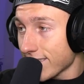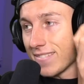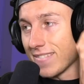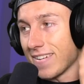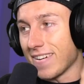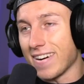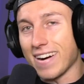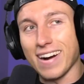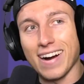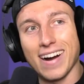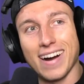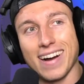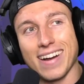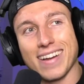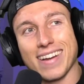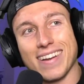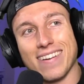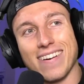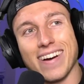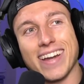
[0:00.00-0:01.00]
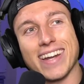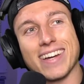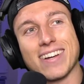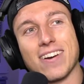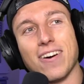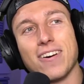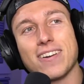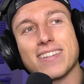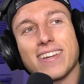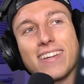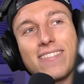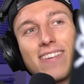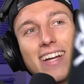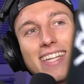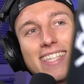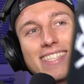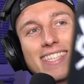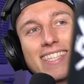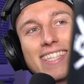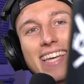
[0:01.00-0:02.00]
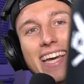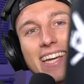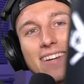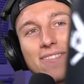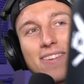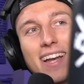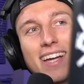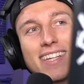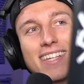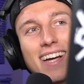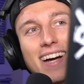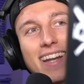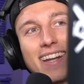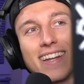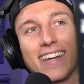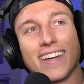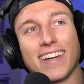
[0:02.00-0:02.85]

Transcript: Boah, Leute, guckt euch mal diese Trinkflasche an.